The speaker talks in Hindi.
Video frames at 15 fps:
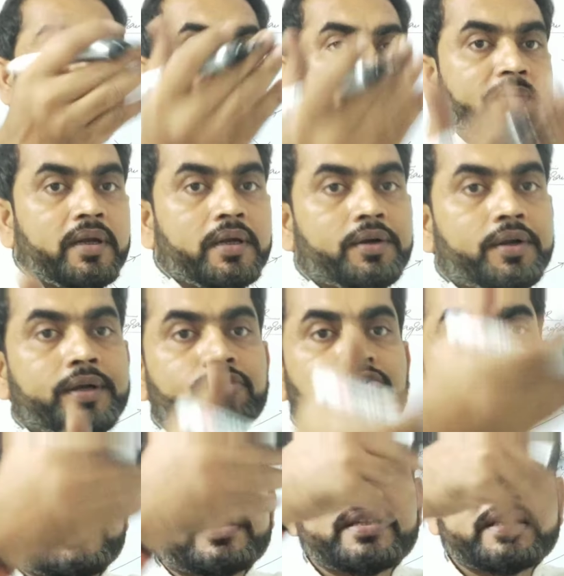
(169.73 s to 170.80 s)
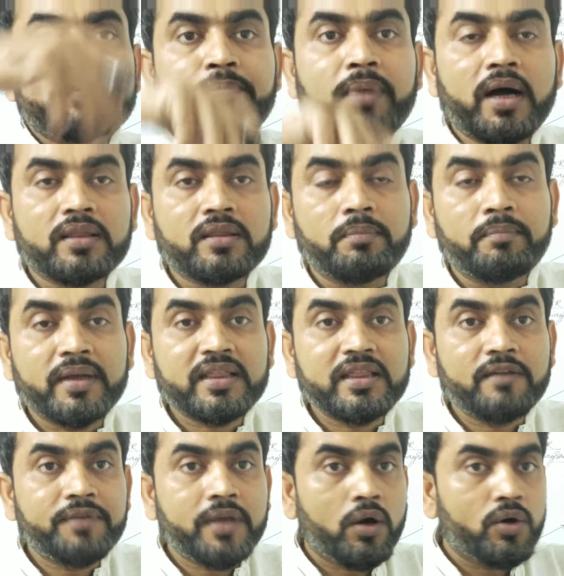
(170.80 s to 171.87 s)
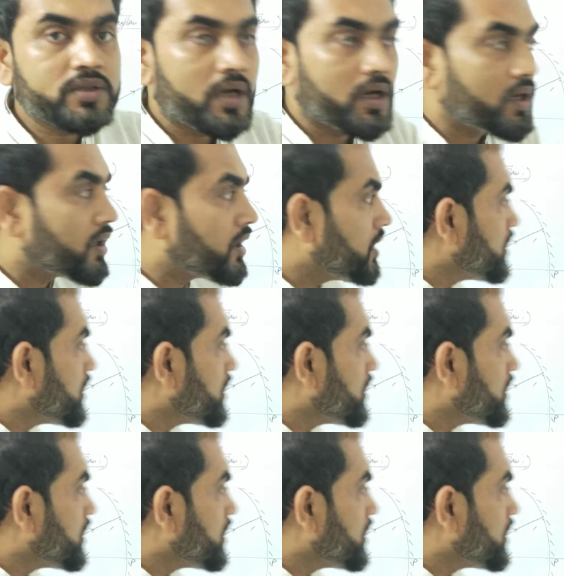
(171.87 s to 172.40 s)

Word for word: इट विल रिट्रेस इस पाथ मतलब क्या हो जाएगा